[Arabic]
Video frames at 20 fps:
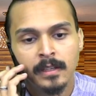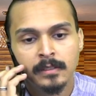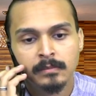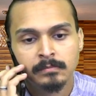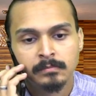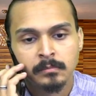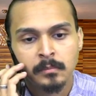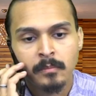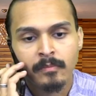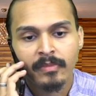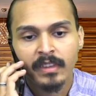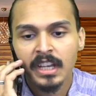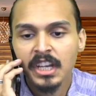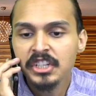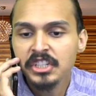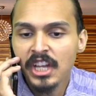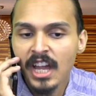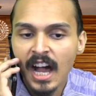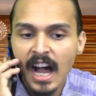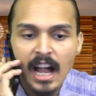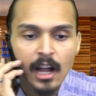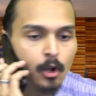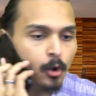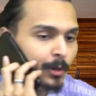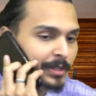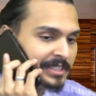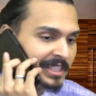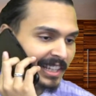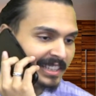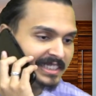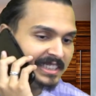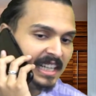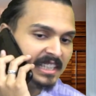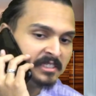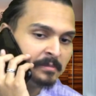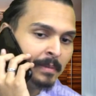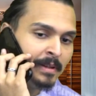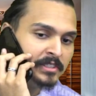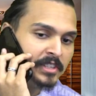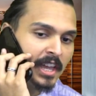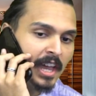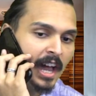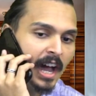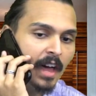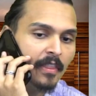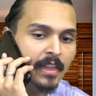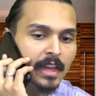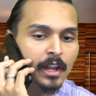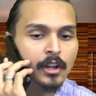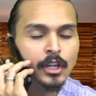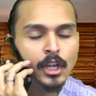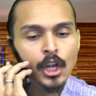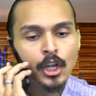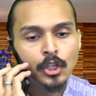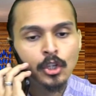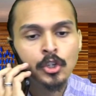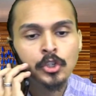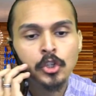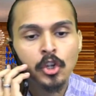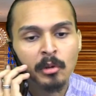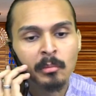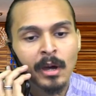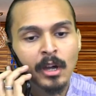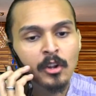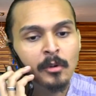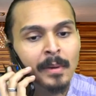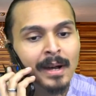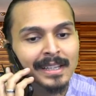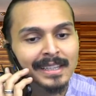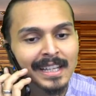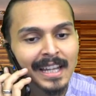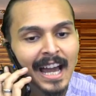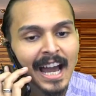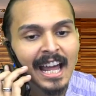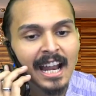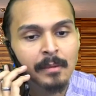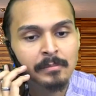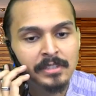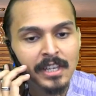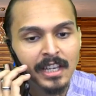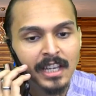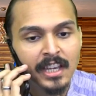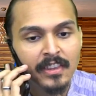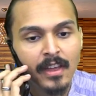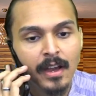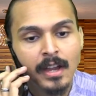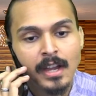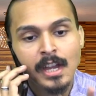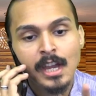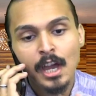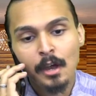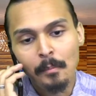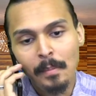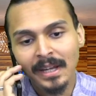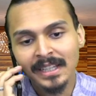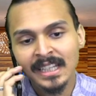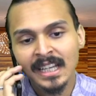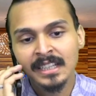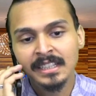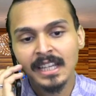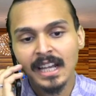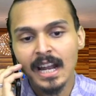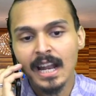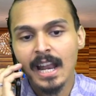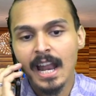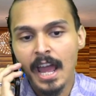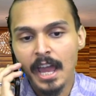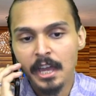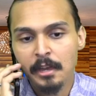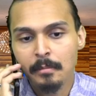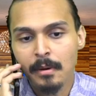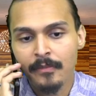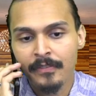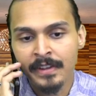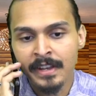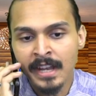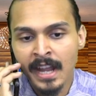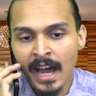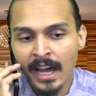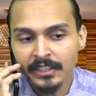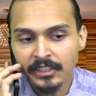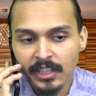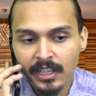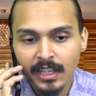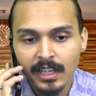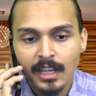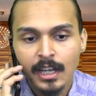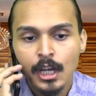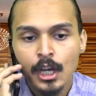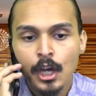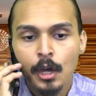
يا اخي يجي هاك وسخ جزمه زي هذا ينشر معلومات للعالم زي كذا بعدين ترى اللعيبه في النادي